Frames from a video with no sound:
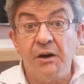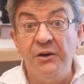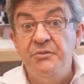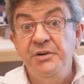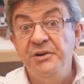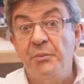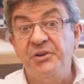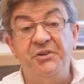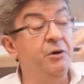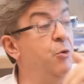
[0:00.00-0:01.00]
En effet, ça
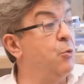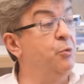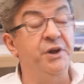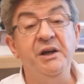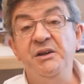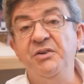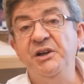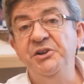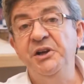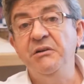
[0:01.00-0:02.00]
passait. Le compte a été
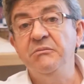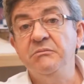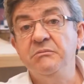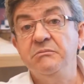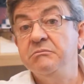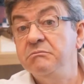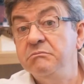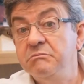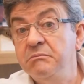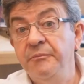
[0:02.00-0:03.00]
validé.
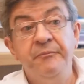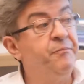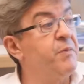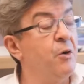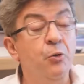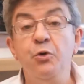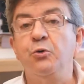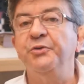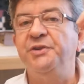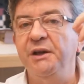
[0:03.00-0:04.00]
Le
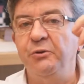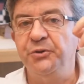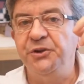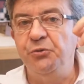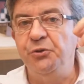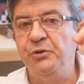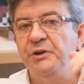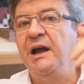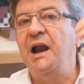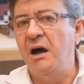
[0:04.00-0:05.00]
Conseil
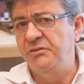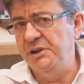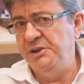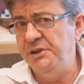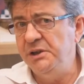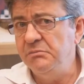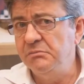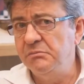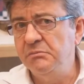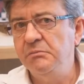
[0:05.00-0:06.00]
constitutionnel a validé.
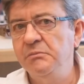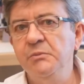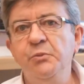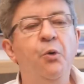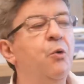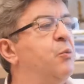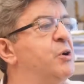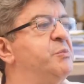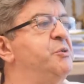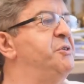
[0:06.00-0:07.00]
Donc moi
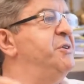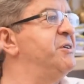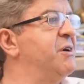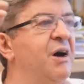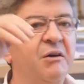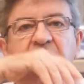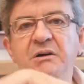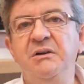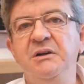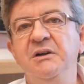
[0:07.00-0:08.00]
je me disais ça va
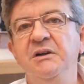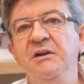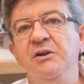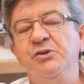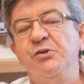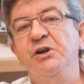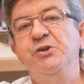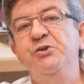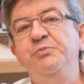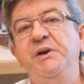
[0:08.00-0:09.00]
quoi. J'aurais
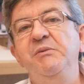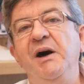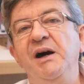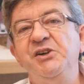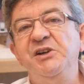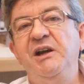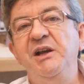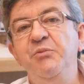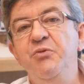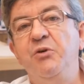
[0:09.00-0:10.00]
juste pris ma
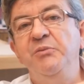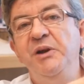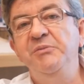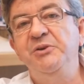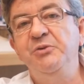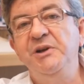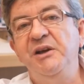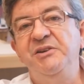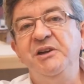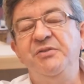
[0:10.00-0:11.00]
giclée de boue comme d'habitude à
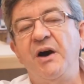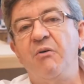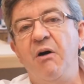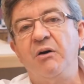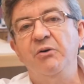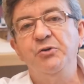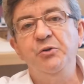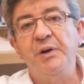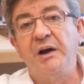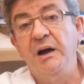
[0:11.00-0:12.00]
essayer de faire croire que je
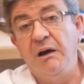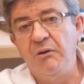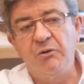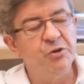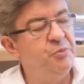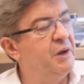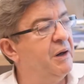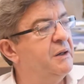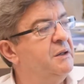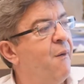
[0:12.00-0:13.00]
suis pas clair alors que je suis clair.